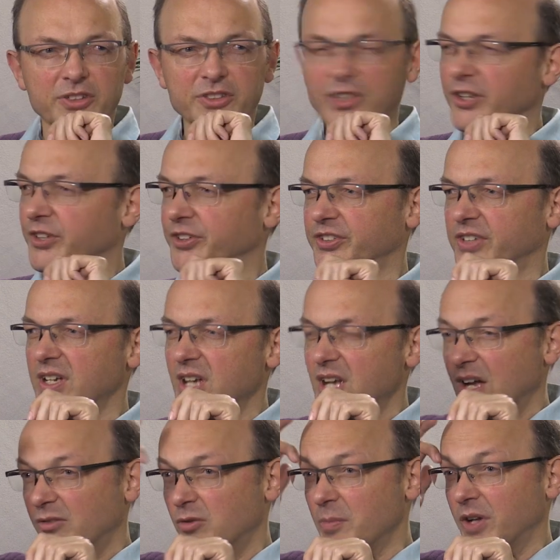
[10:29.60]
Das Neueste,
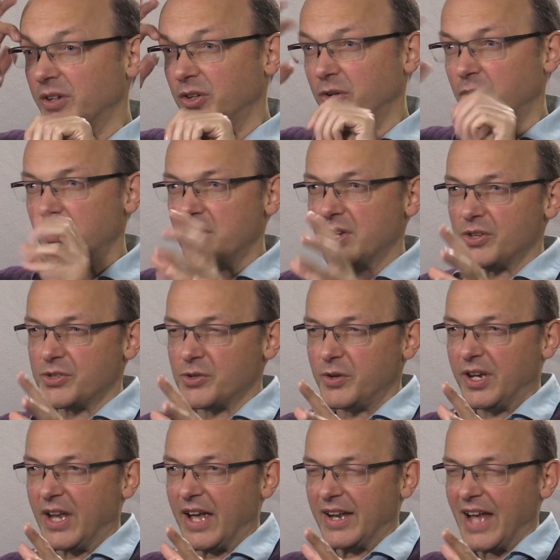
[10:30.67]
wo man die Kühe so
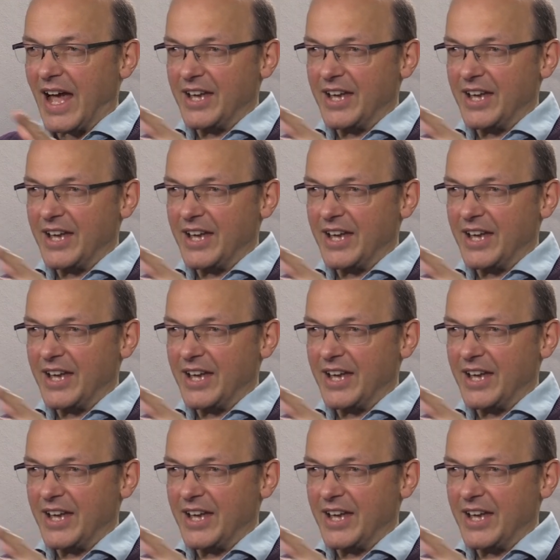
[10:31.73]
in ein